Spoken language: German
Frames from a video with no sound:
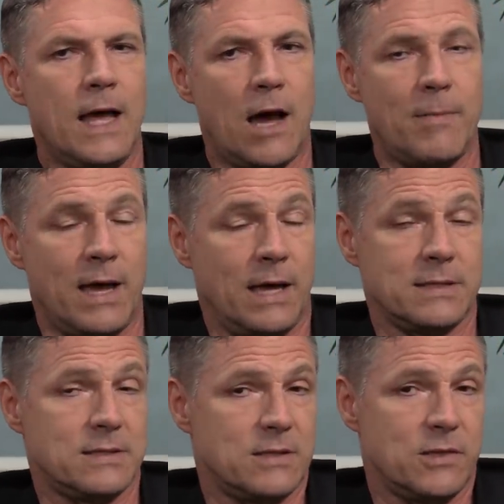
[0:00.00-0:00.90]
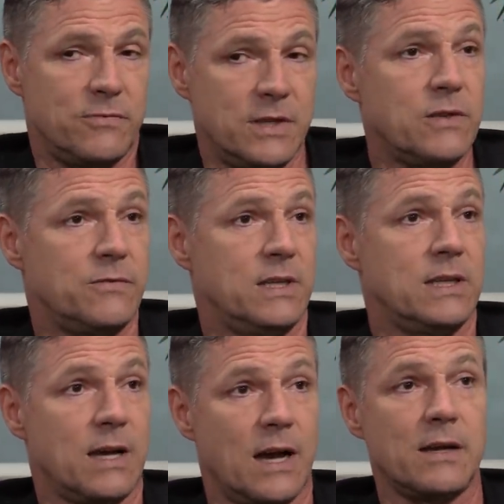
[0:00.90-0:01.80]
Aber er hat es äh, viele,
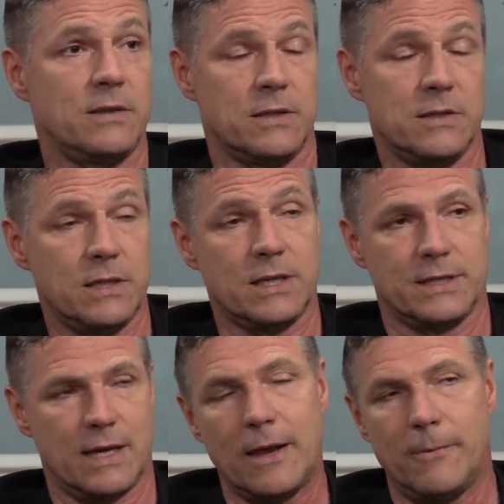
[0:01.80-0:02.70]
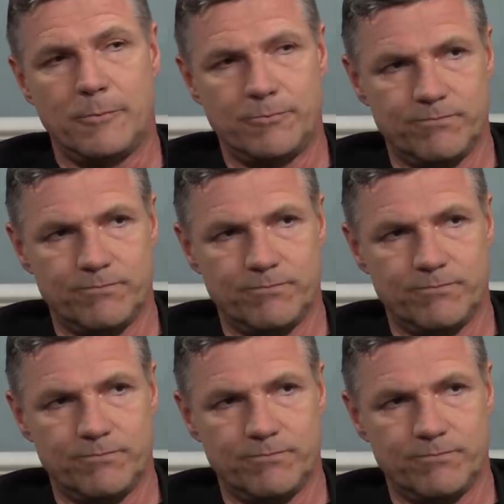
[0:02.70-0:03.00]
viele Jahre äh, nicht getan.